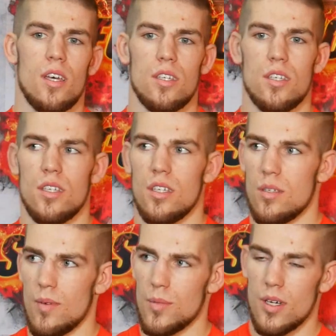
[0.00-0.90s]

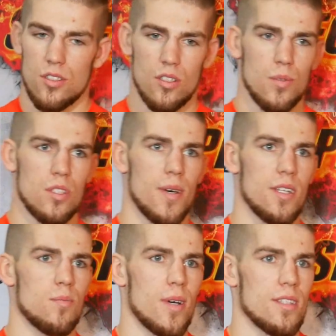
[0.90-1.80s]
i mam bardzo dobry
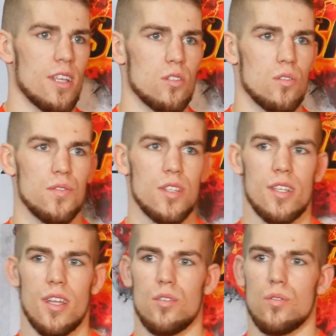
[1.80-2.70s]
sparring partnerów,
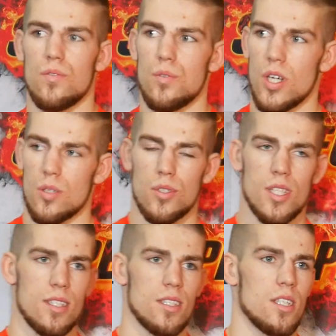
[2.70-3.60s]
trenerów, Łukasz
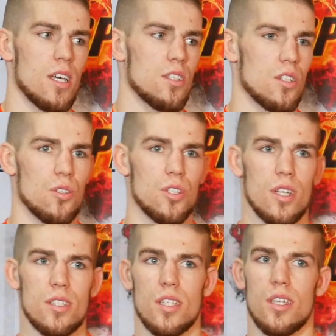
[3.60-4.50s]
Bosacki, Andrzej
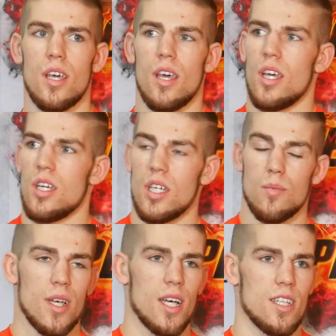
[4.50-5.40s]
Kościelski,
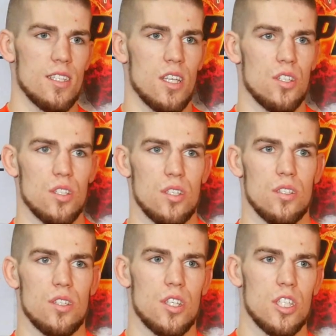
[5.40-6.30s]
y, mega
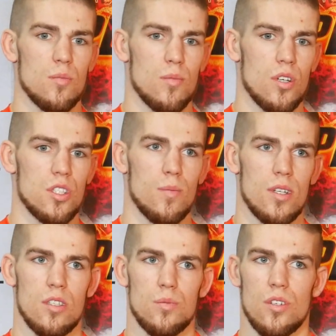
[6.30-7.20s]
trenerzy, dzięki nim mogę się
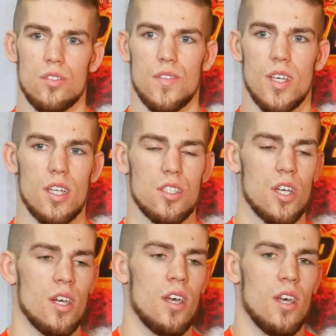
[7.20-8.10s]
bardzo dobrze
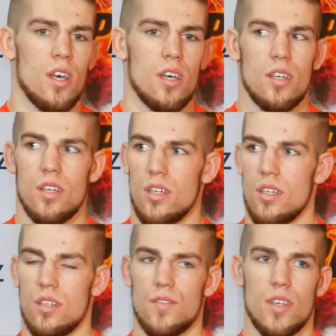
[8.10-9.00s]
rozwijać. E,